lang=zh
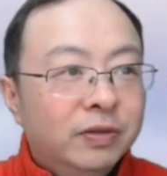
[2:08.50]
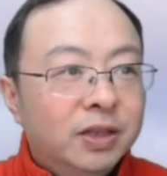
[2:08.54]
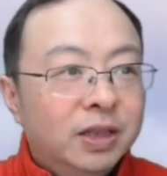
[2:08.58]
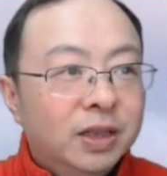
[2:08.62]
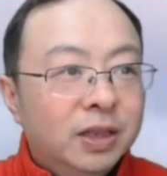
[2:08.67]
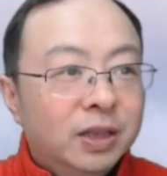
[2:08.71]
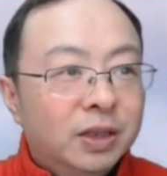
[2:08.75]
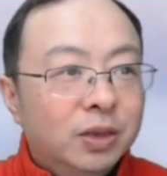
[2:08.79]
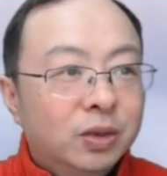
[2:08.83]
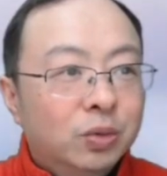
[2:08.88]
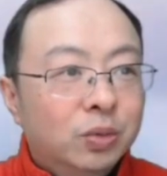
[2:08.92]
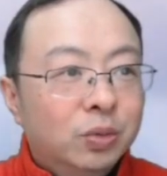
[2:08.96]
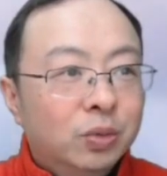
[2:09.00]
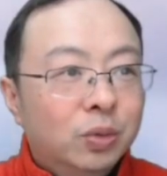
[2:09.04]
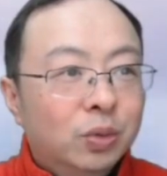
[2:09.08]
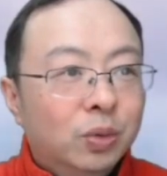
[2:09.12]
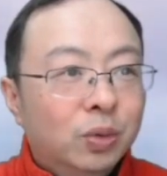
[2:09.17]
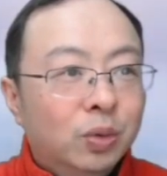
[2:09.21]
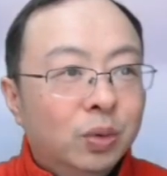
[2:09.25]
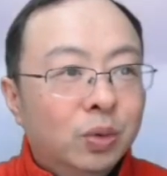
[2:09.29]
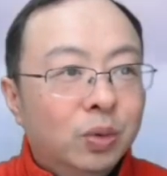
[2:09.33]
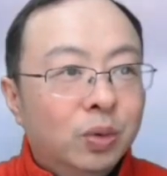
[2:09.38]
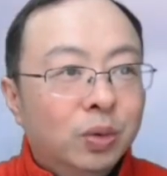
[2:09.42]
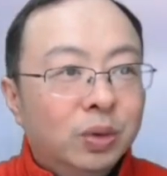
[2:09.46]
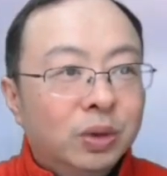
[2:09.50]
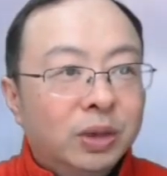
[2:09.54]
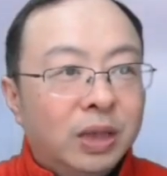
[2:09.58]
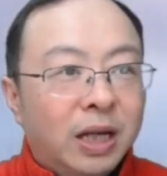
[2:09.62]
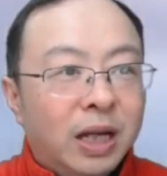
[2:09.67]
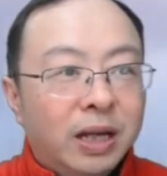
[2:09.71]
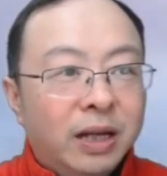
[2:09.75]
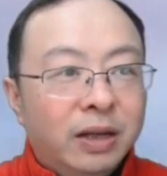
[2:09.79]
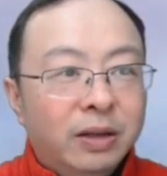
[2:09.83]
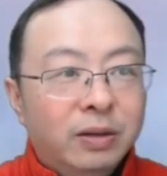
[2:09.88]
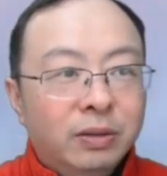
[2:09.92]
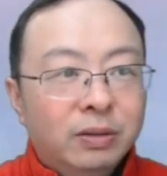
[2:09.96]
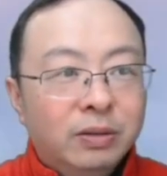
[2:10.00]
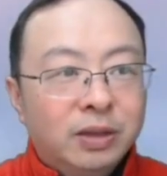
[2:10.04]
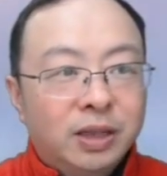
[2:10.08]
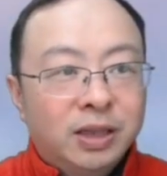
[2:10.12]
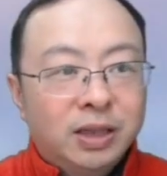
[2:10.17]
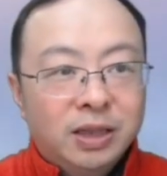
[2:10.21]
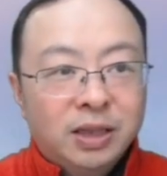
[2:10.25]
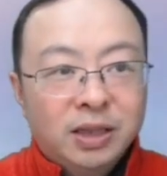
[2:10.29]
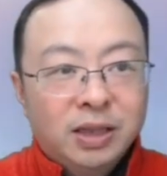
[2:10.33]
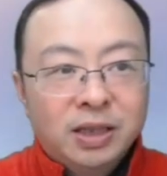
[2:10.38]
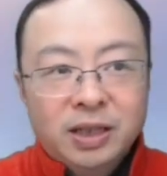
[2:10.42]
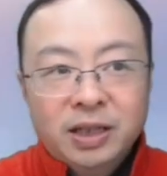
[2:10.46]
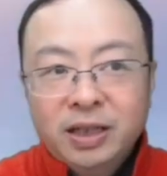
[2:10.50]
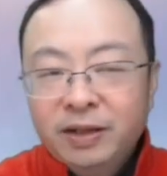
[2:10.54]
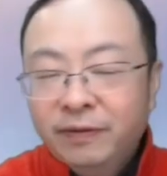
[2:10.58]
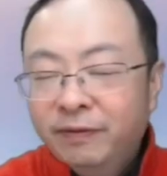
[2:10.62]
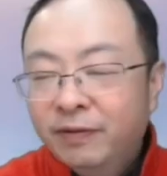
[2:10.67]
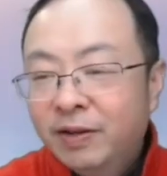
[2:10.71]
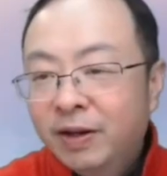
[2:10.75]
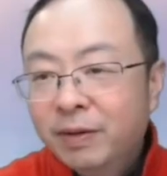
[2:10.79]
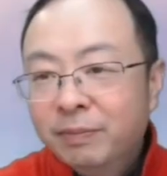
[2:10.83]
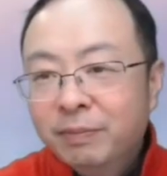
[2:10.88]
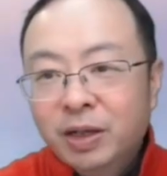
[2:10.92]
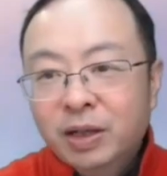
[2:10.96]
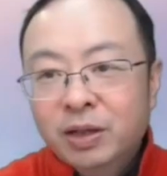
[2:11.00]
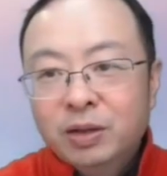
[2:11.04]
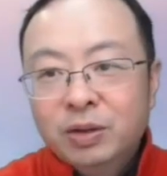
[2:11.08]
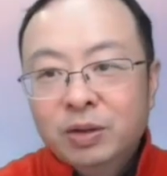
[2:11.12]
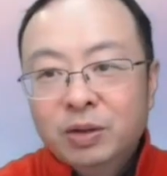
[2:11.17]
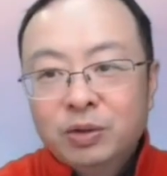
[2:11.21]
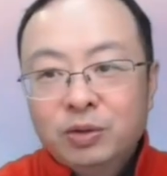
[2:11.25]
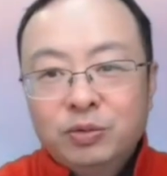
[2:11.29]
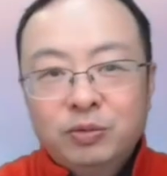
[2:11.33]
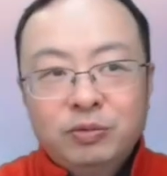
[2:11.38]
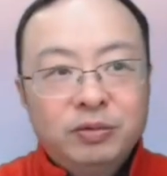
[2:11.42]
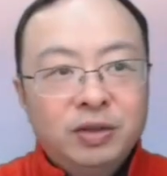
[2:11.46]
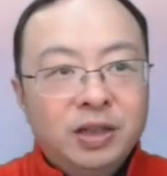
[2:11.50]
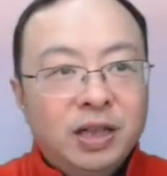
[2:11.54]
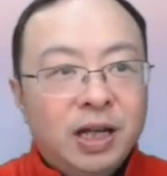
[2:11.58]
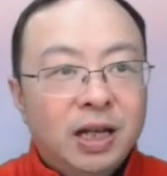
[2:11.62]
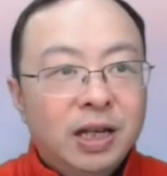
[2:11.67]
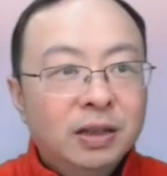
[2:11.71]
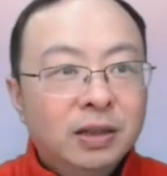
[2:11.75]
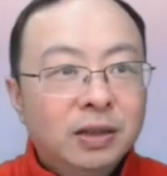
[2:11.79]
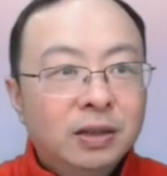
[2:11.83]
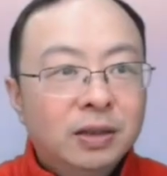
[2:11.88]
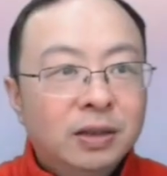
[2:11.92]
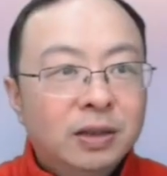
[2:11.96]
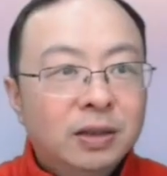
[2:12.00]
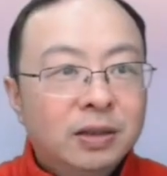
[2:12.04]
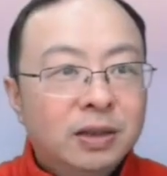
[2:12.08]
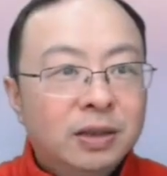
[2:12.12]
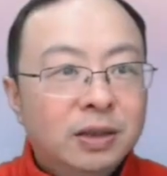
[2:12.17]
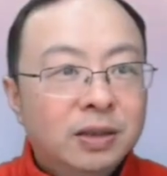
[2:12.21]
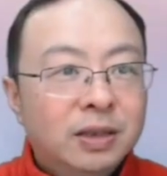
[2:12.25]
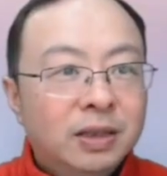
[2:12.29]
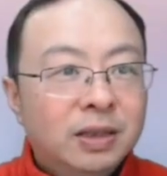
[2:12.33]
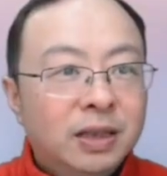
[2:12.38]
亲的书拢共大概有十个立方米，书商称